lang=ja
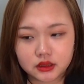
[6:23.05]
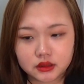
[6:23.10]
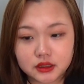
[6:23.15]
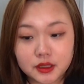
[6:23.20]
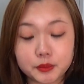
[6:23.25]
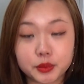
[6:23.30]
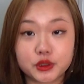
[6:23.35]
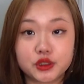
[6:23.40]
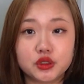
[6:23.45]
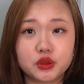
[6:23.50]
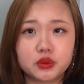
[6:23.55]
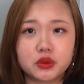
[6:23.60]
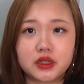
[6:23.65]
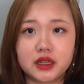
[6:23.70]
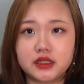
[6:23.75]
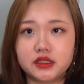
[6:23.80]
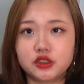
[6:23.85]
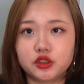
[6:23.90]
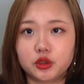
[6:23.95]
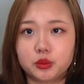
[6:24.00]
で部長と
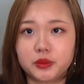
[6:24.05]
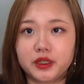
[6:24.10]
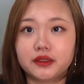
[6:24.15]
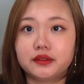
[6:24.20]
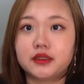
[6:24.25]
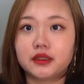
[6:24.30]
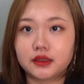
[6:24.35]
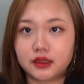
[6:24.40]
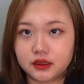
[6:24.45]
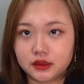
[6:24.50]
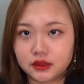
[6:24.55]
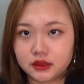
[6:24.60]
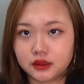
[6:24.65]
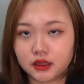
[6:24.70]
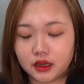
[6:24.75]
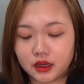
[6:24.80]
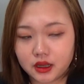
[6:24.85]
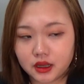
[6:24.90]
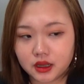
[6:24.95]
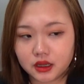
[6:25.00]
か委員長もやってた
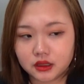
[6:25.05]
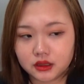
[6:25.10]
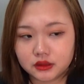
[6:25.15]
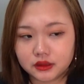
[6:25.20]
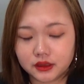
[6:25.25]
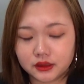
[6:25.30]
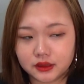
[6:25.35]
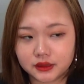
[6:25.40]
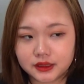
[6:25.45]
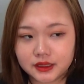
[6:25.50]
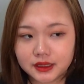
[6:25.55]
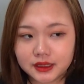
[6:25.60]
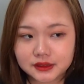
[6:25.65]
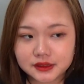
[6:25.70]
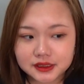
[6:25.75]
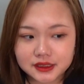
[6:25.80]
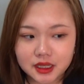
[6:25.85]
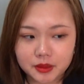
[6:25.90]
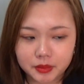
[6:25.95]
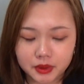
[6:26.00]
からなんか気が
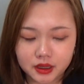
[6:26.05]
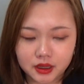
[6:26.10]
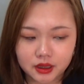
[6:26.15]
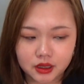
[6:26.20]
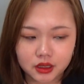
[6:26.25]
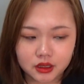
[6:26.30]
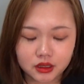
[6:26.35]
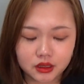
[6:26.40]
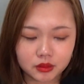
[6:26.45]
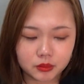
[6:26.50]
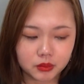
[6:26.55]
つけば